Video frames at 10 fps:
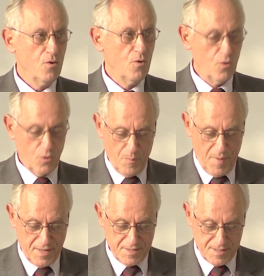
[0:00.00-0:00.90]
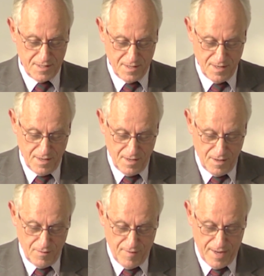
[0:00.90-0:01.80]
Hugo Mense
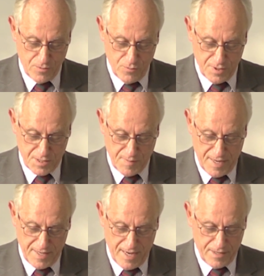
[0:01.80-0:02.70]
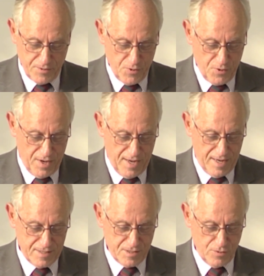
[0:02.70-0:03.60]
war nur zwei Jahre jünger
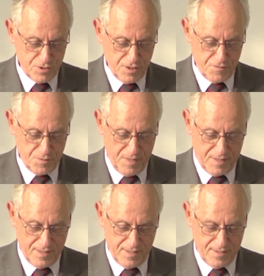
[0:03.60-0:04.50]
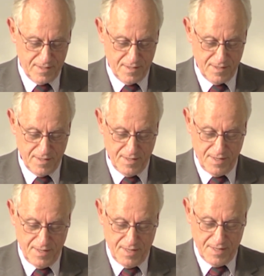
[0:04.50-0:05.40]
als Josef Schmidlin.
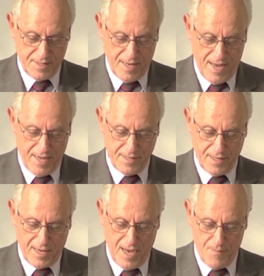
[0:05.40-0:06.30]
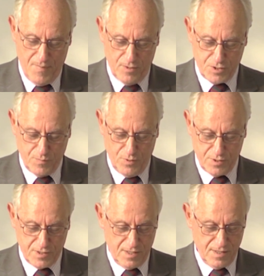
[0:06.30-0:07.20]
Der eine kam aus
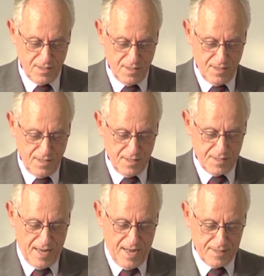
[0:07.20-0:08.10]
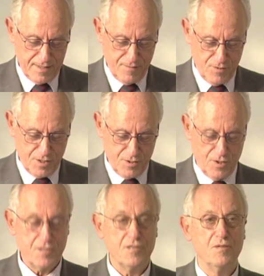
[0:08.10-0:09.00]
Münster, der andere wurde
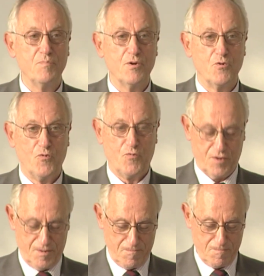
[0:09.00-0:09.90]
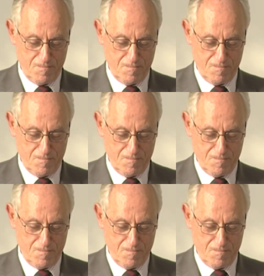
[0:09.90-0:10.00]
dorthin berufen.